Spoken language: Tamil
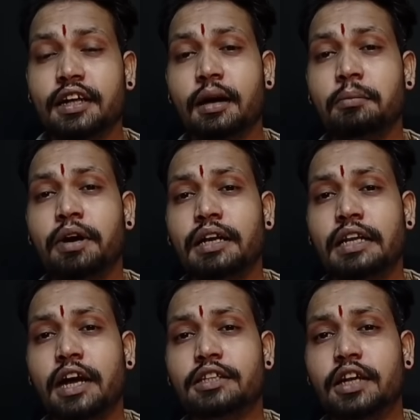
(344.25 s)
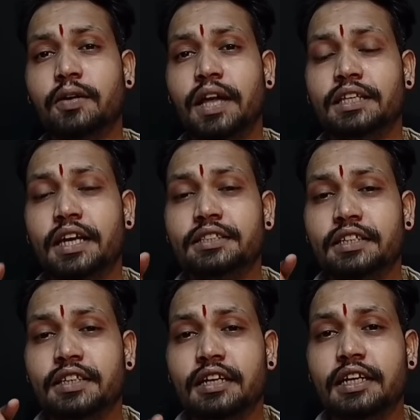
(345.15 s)
அம்பானி அதானுடைய
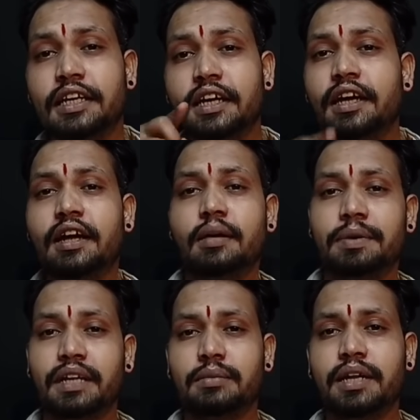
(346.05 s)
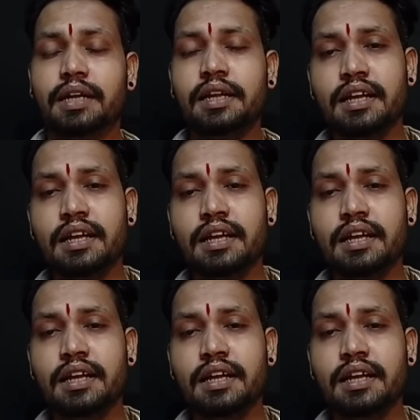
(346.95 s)
ஏஜென்ட் தான் நீங்க அப்படிங்கிற மாதிரி